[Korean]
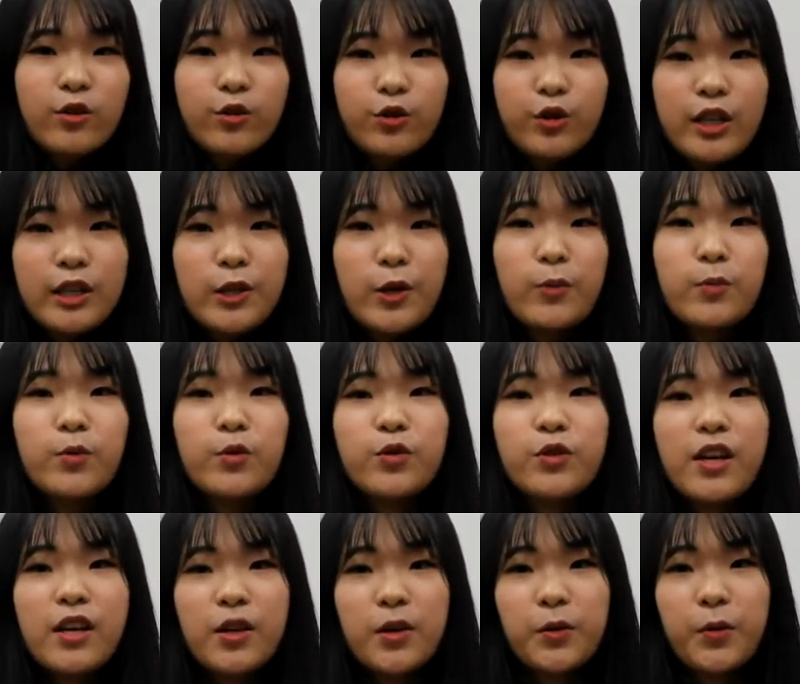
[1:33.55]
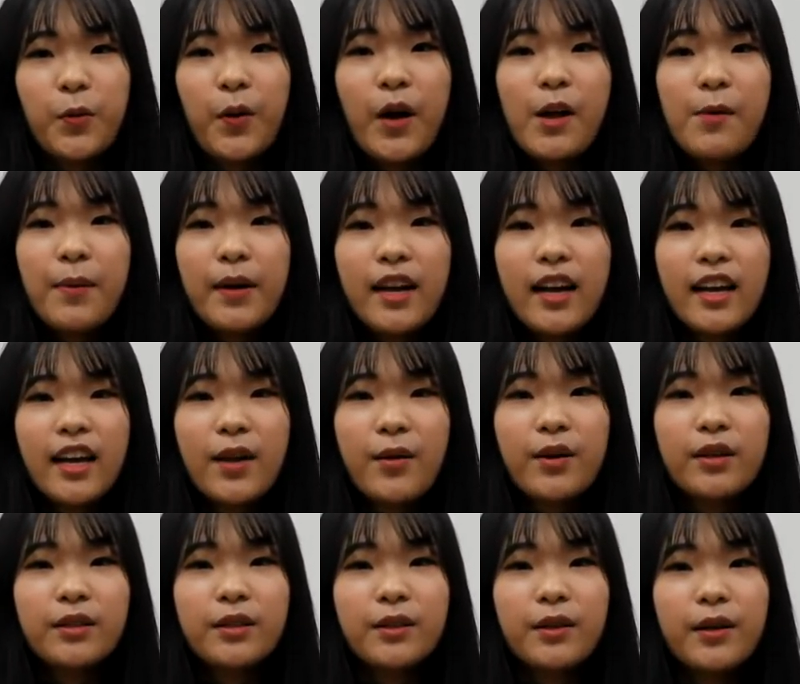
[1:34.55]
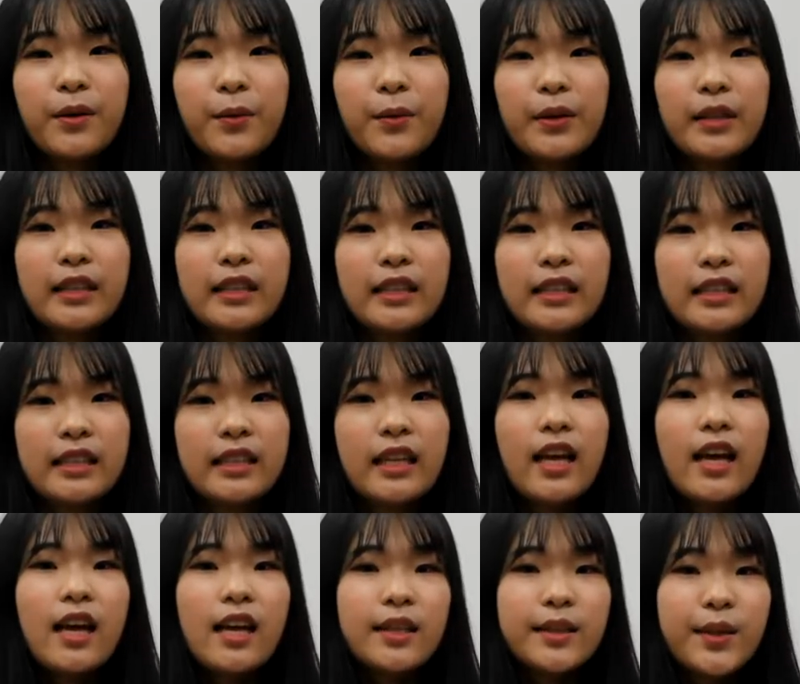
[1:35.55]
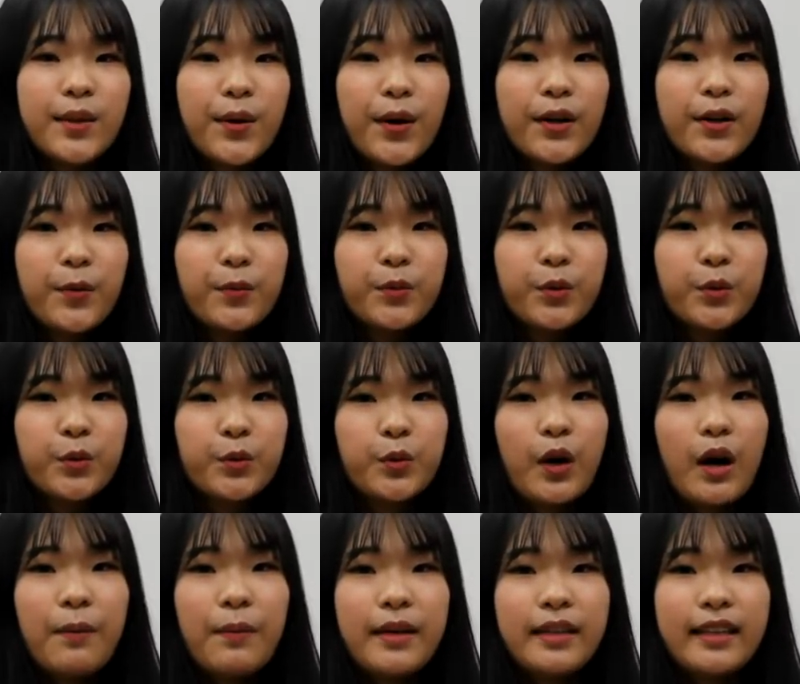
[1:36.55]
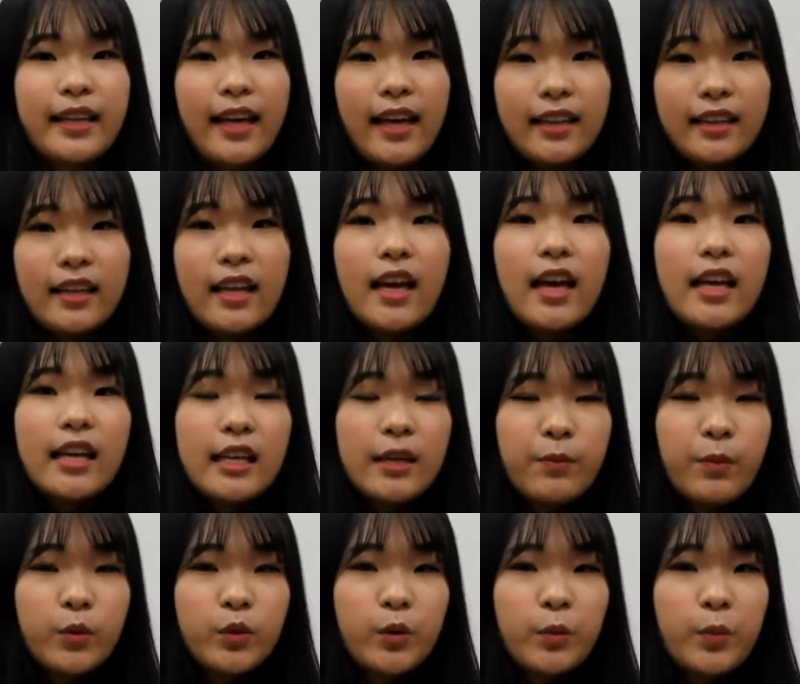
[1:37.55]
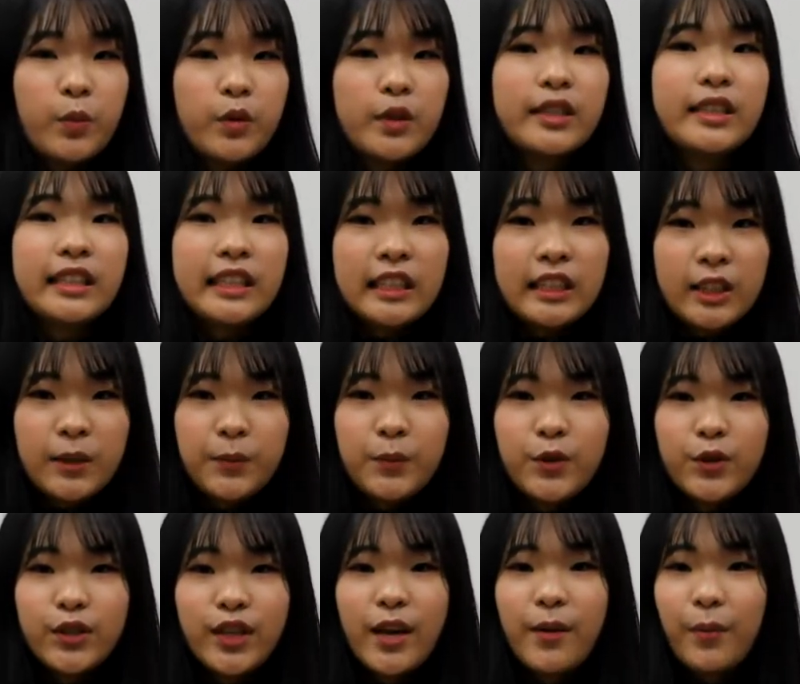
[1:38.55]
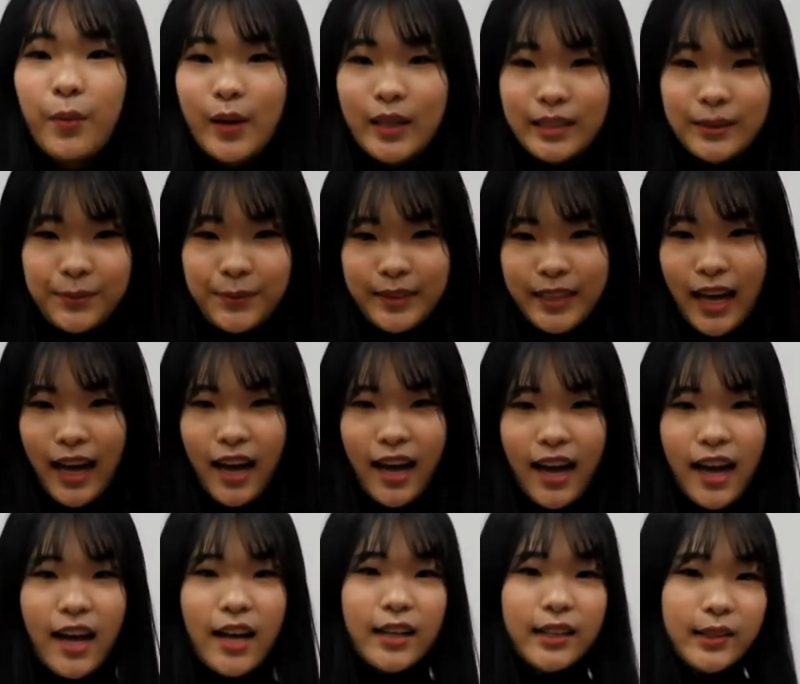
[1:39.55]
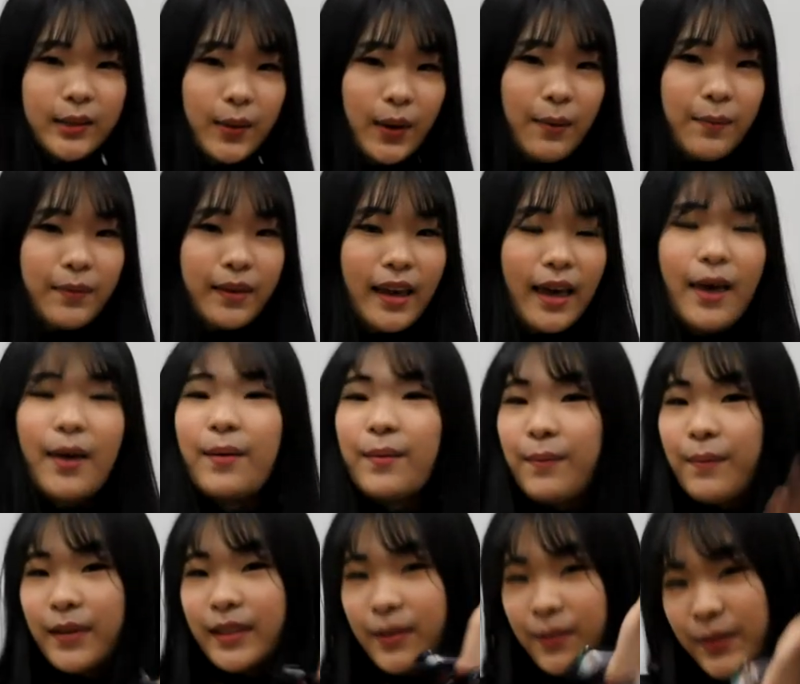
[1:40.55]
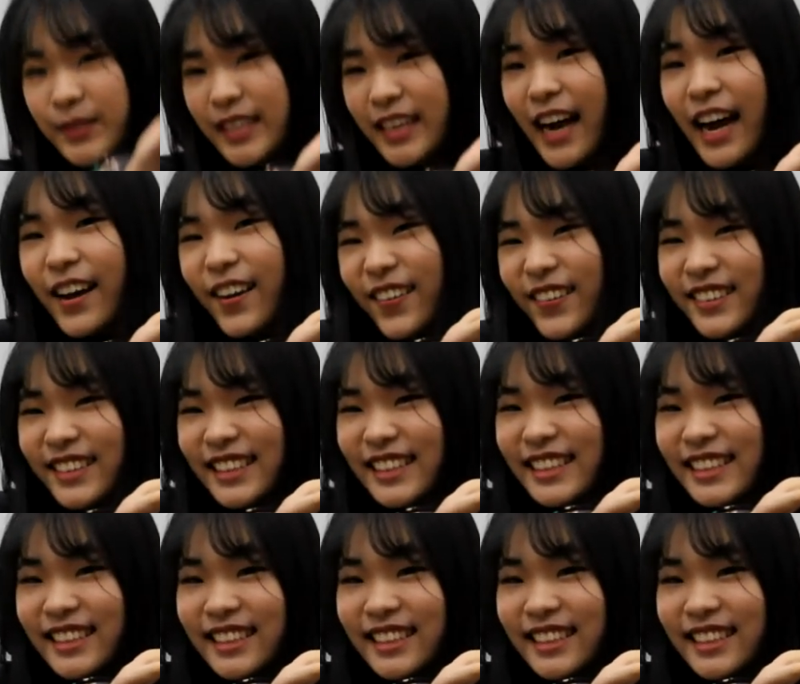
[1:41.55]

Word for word: 우리 성북구에서도 활발하게 활동하고 있는 생활협동조합에 대한 이모저모를 직접 취재해 보았습니다. 저와 함께 만나보실까요?